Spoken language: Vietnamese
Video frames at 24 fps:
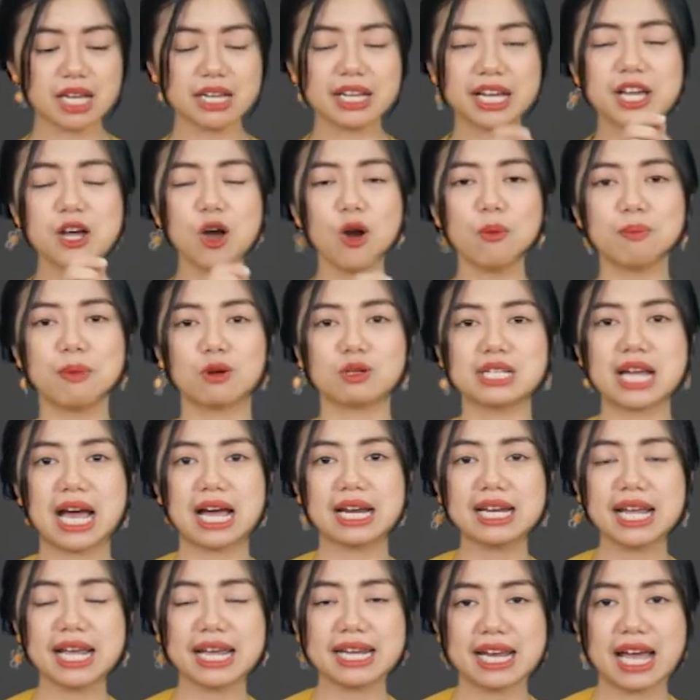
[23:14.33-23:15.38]
cái hộp màu
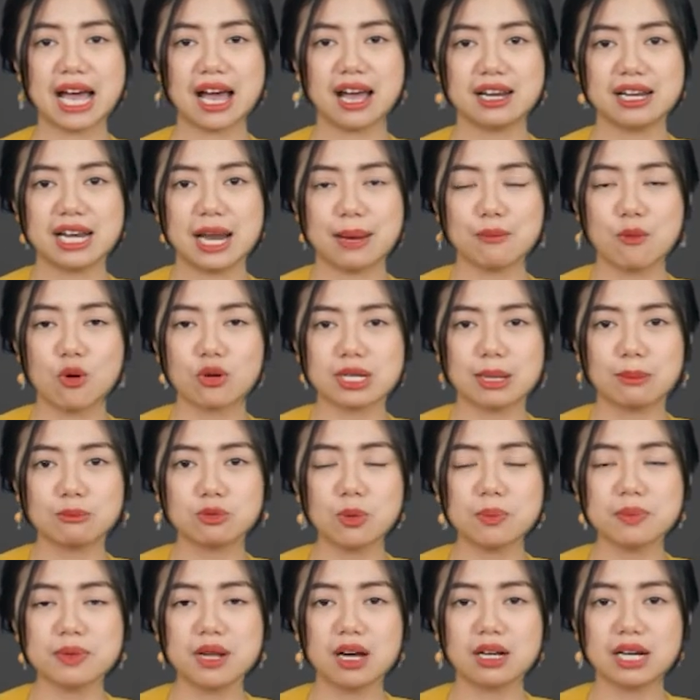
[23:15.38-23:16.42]
trắng này nè là bột nấm
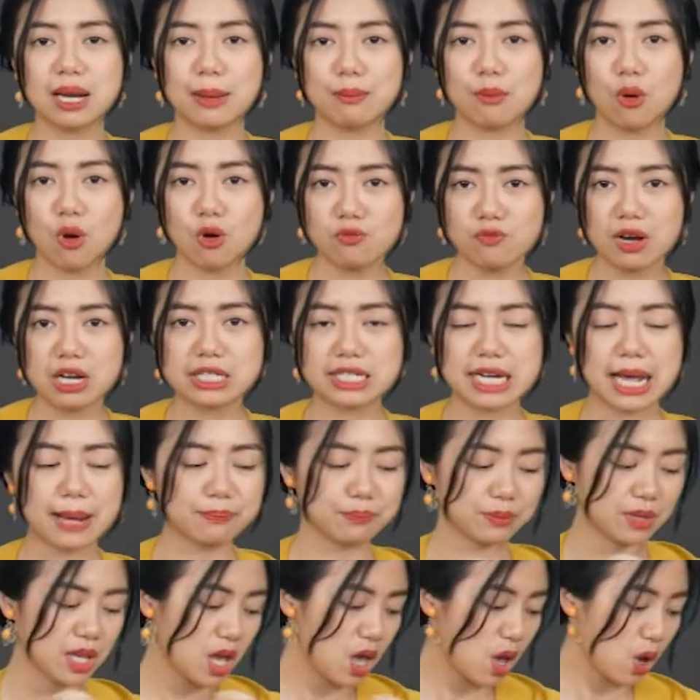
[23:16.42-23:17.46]
súp lơ là
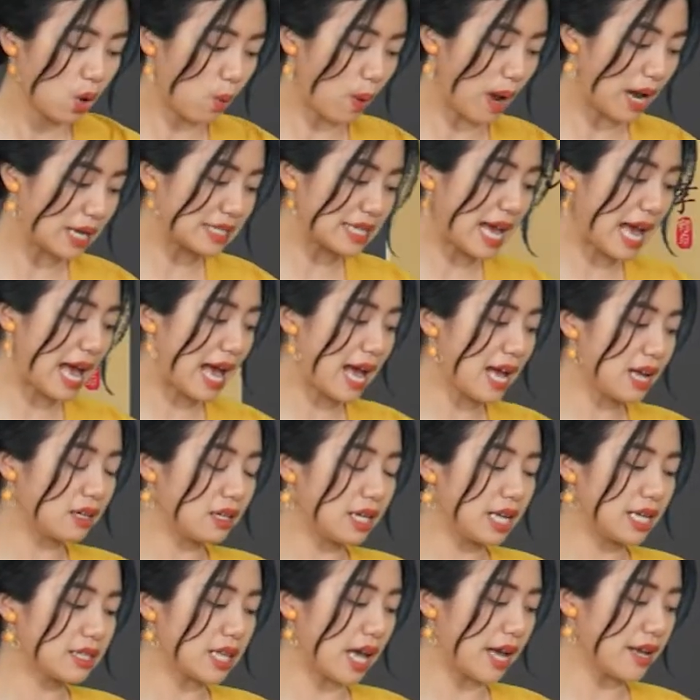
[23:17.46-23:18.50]
4% ngoài ra
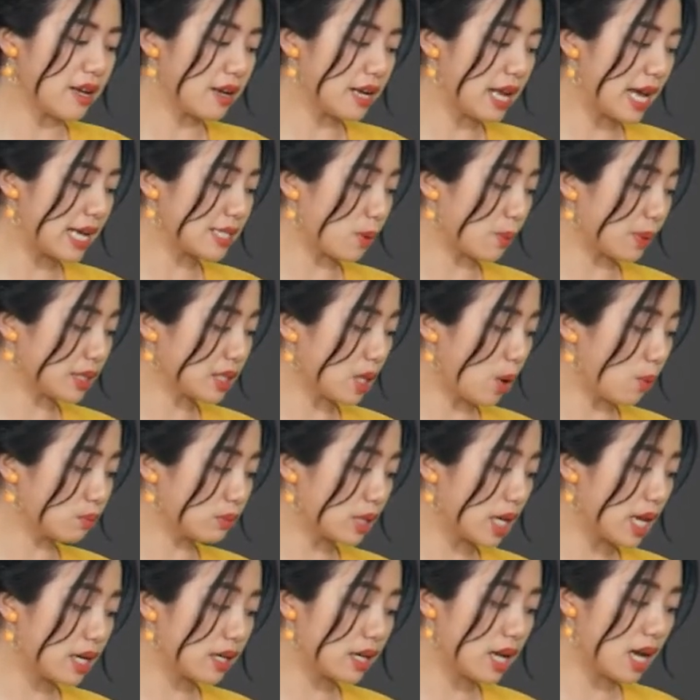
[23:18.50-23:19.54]
ly thấy ở đây trong cái thông
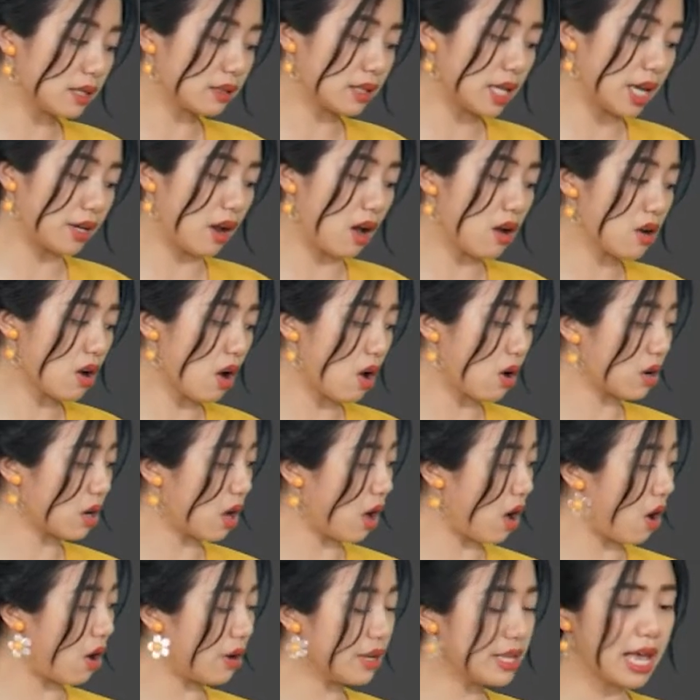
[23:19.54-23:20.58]
tin á, thì nó còn
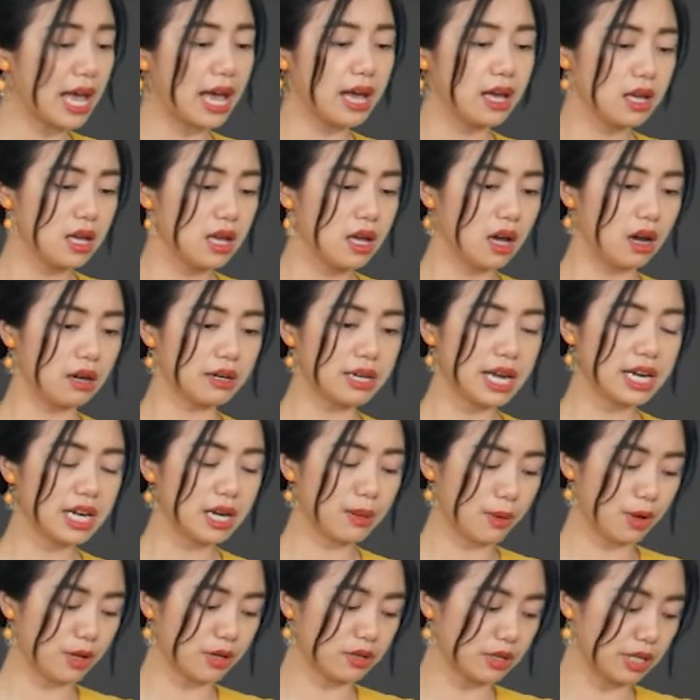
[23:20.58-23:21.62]
có nha ở đây nè
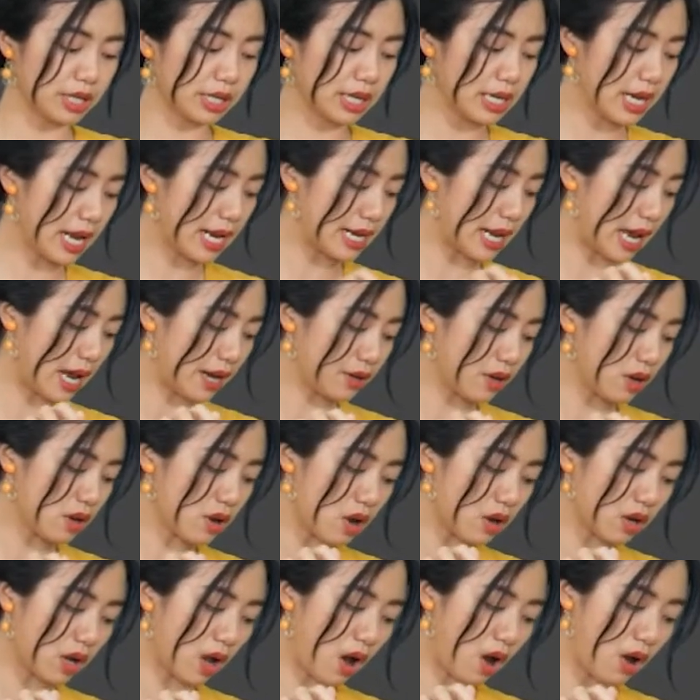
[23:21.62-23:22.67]
mọi người cái này nè nó
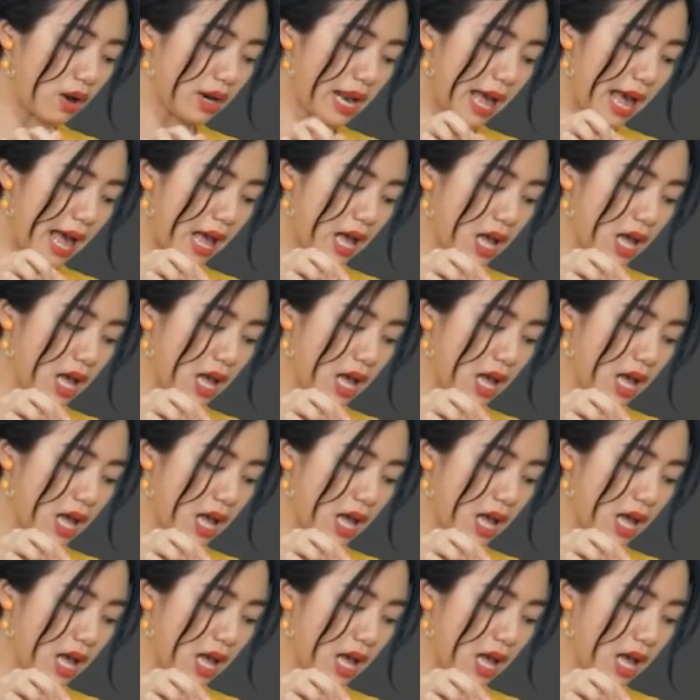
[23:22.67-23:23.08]
còn có là